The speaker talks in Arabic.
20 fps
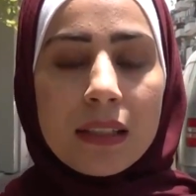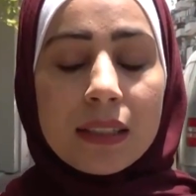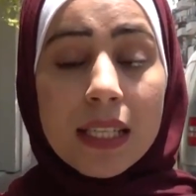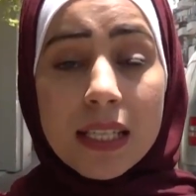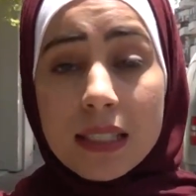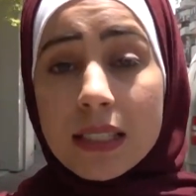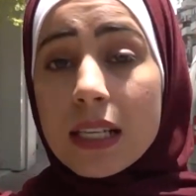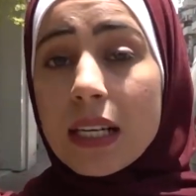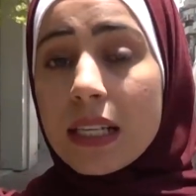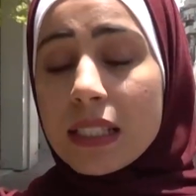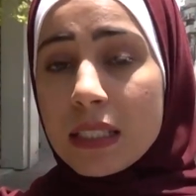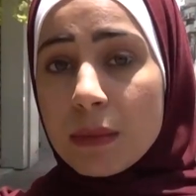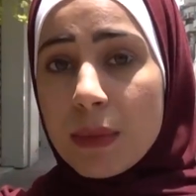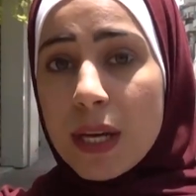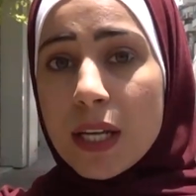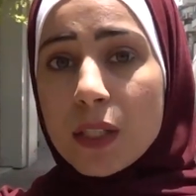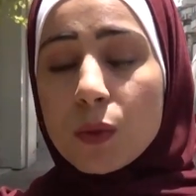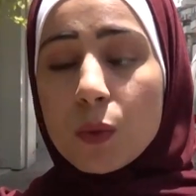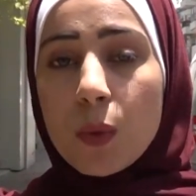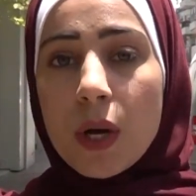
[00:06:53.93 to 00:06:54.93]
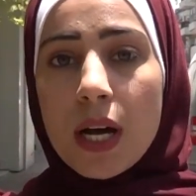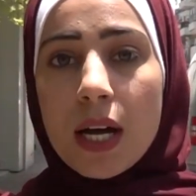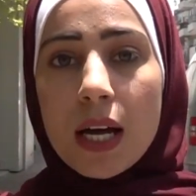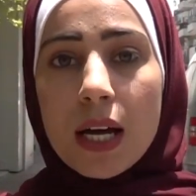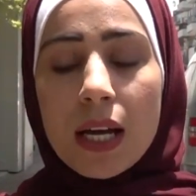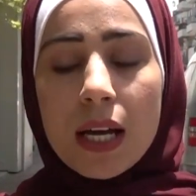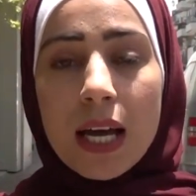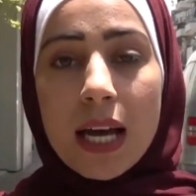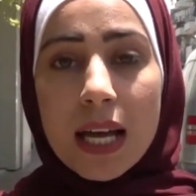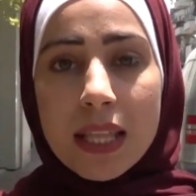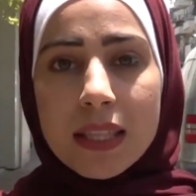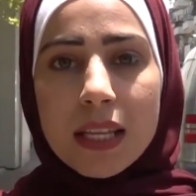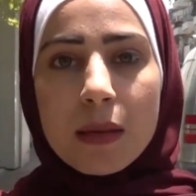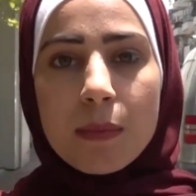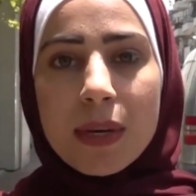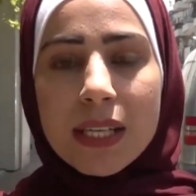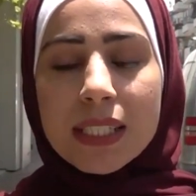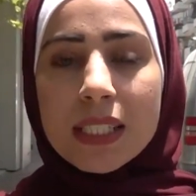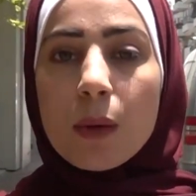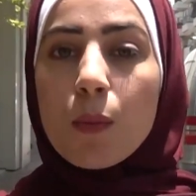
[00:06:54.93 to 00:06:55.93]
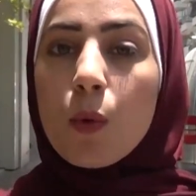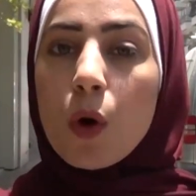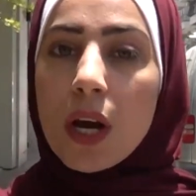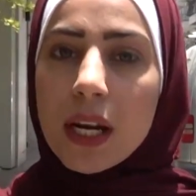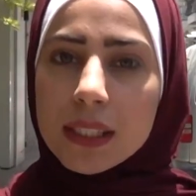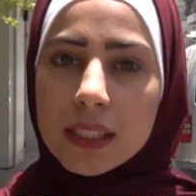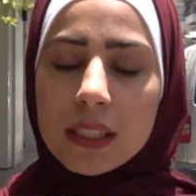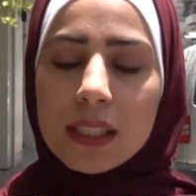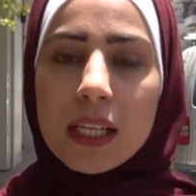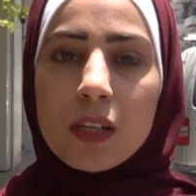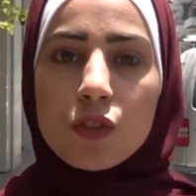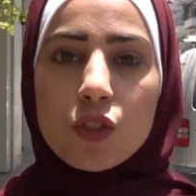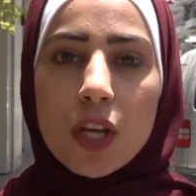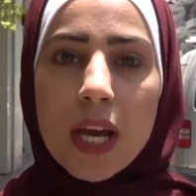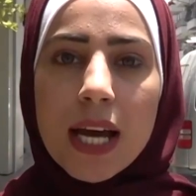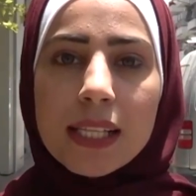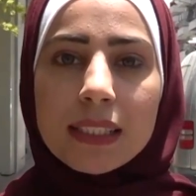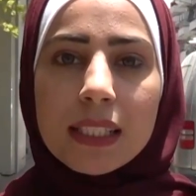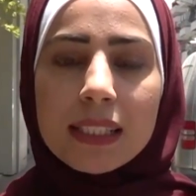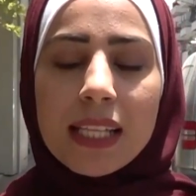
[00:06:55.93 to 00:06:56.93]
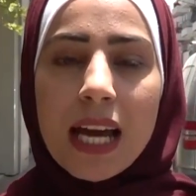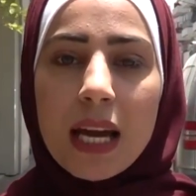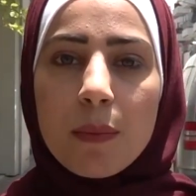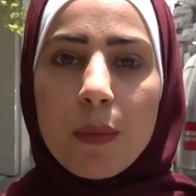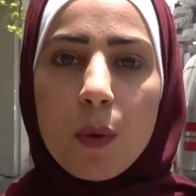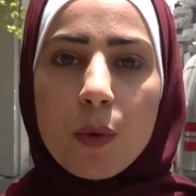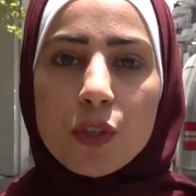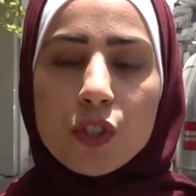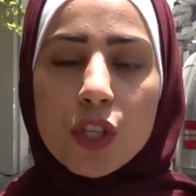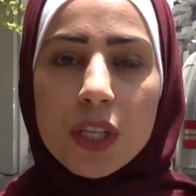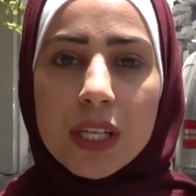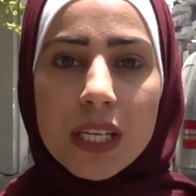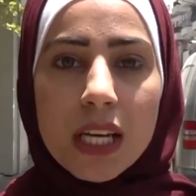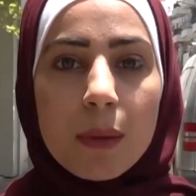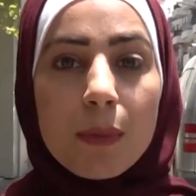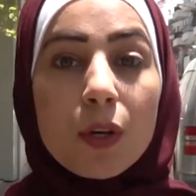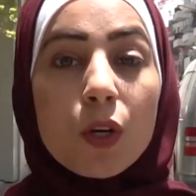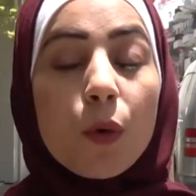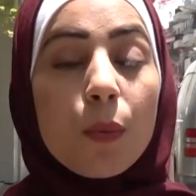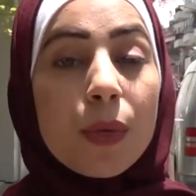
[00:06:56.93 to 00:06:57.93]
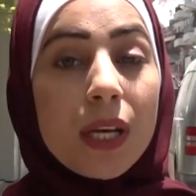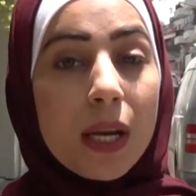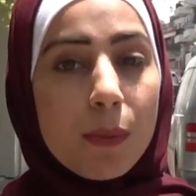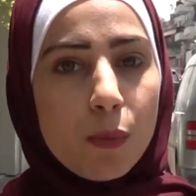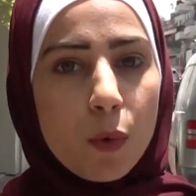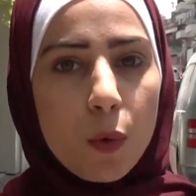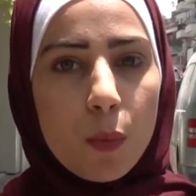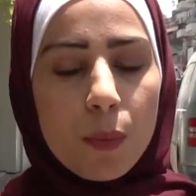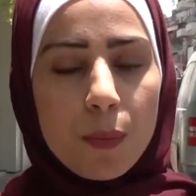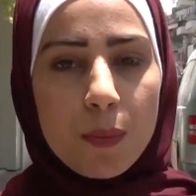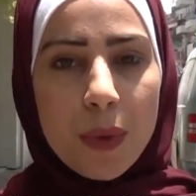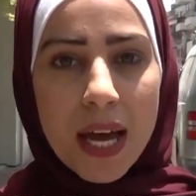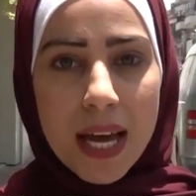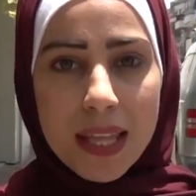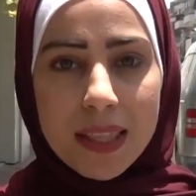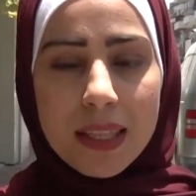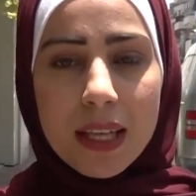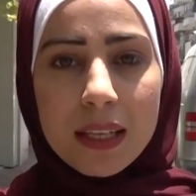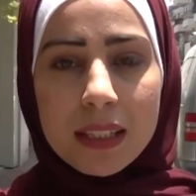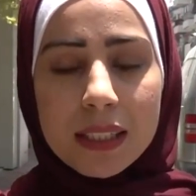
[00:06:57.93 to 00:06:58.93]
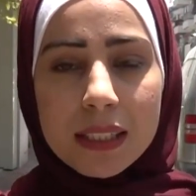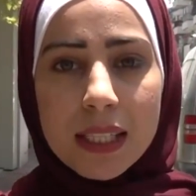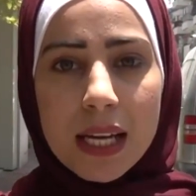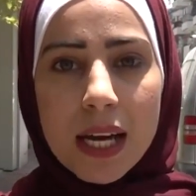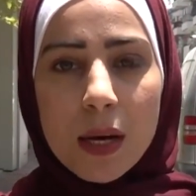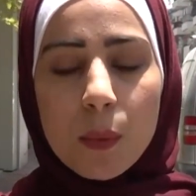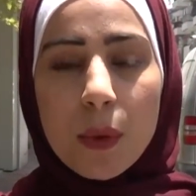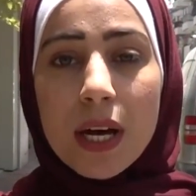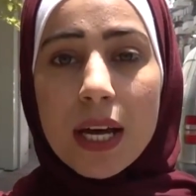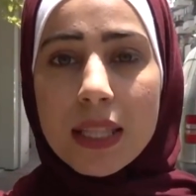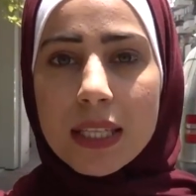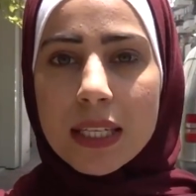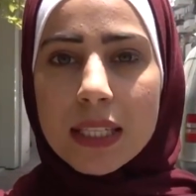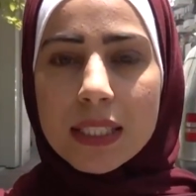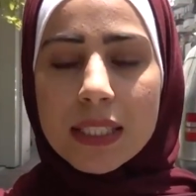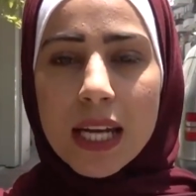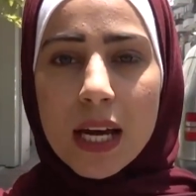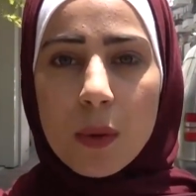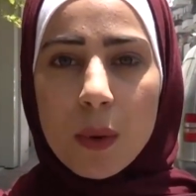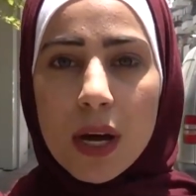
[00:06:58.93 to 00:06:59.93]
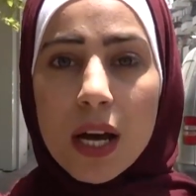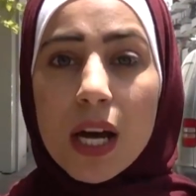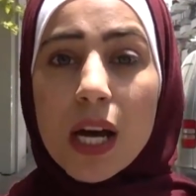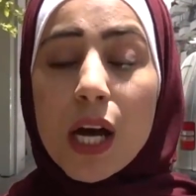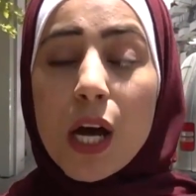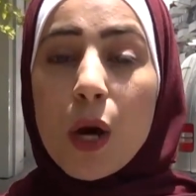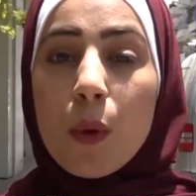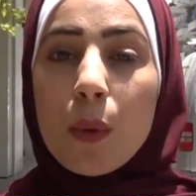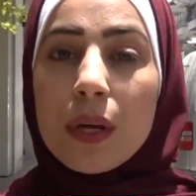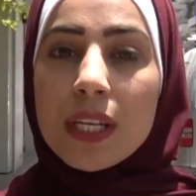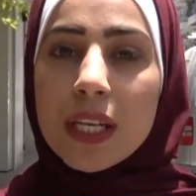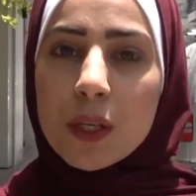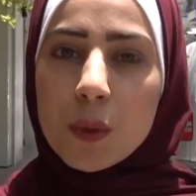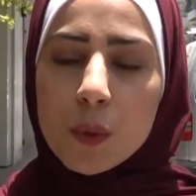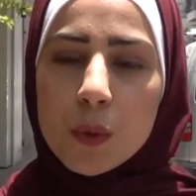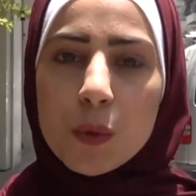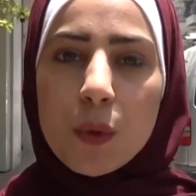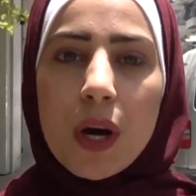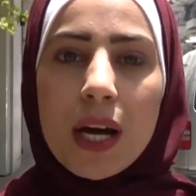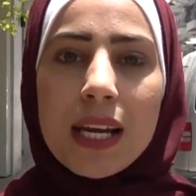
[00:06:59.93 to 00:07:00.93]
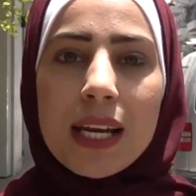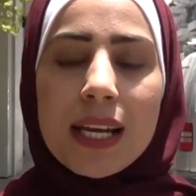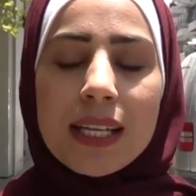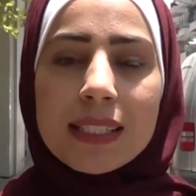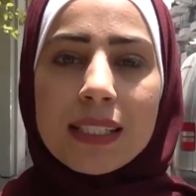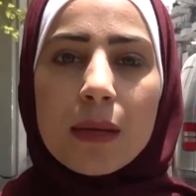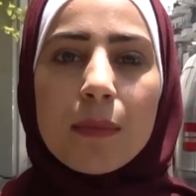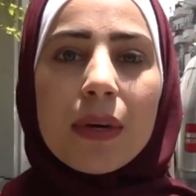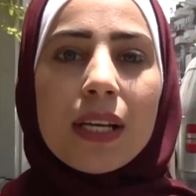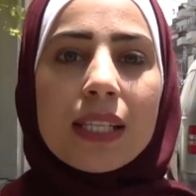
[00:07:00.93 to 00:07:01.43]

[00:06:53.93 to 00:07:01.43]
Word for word: تكسي الاعتماد وهذا المكتب الشعب وايضا الجهات الداعمه والشريكه بانهم يلبوا هذا النداء وهذه الدعوه وان يكونوا على اتم